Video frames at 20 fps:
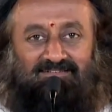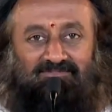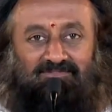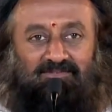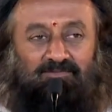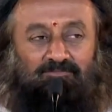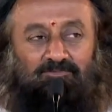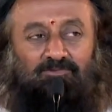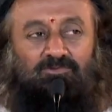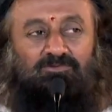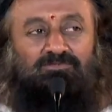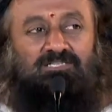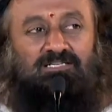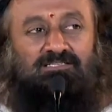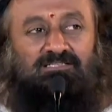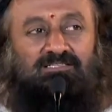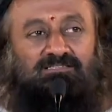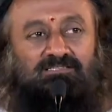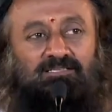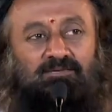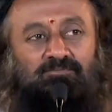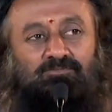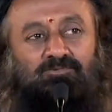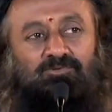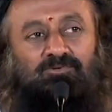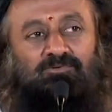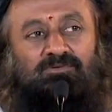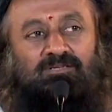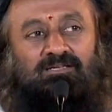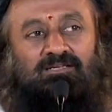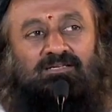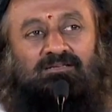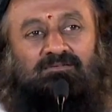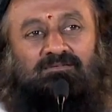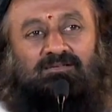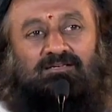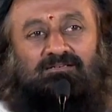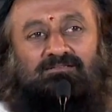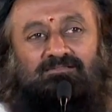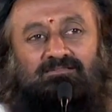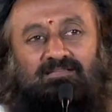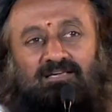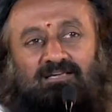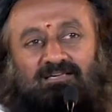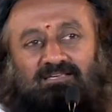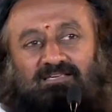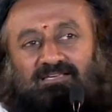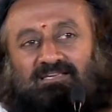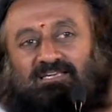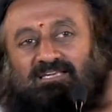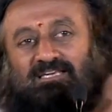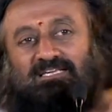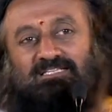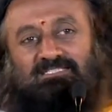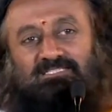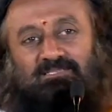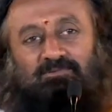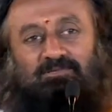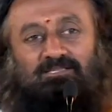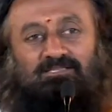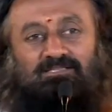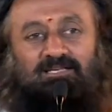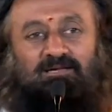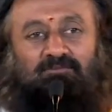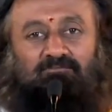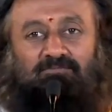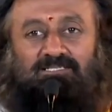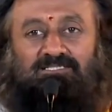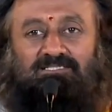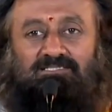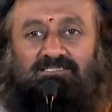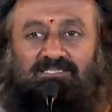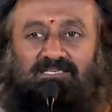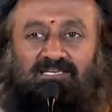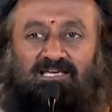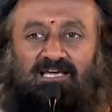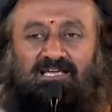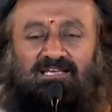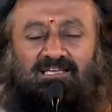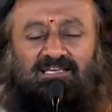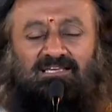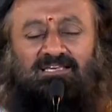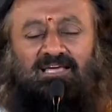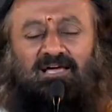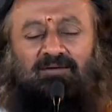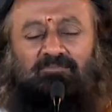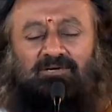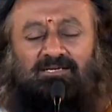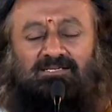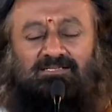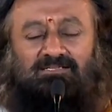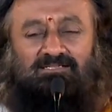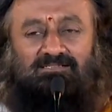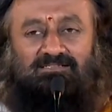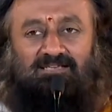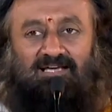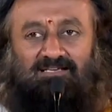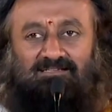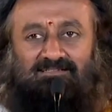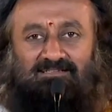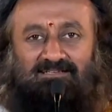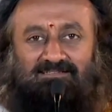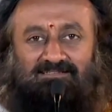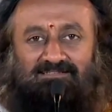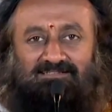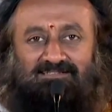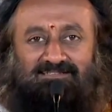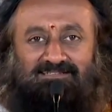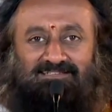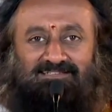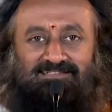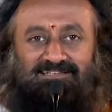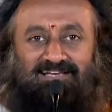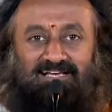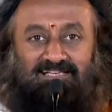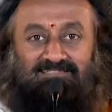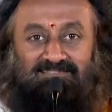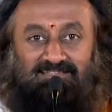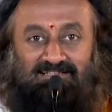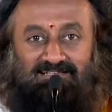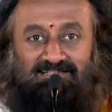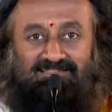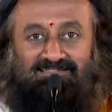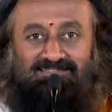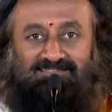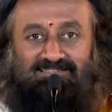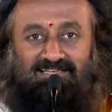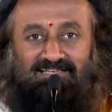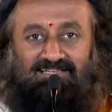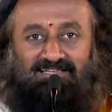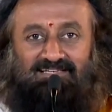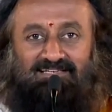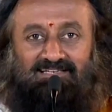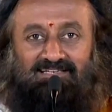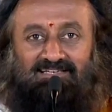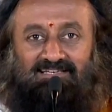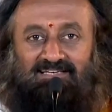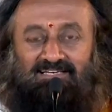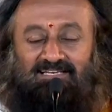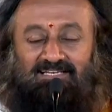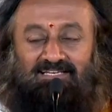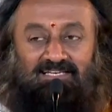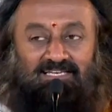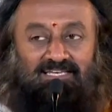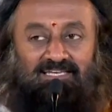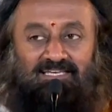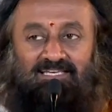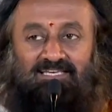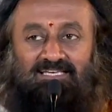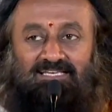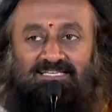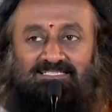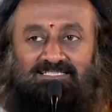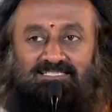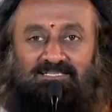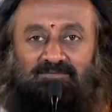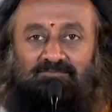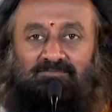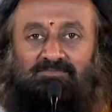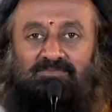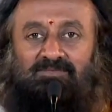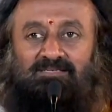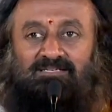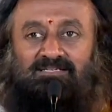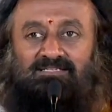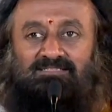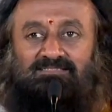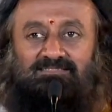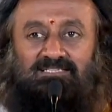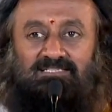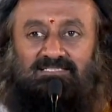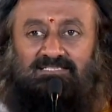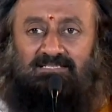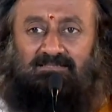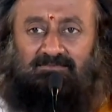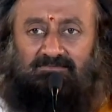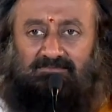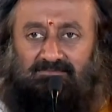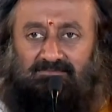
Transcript: फिर भूल जाते तब तो नहीं लगता है कि जब इतना मस्ती है अरे क्या बैठ के ध्यान क्या करना ऐसा लगता है नहीं जब जैसे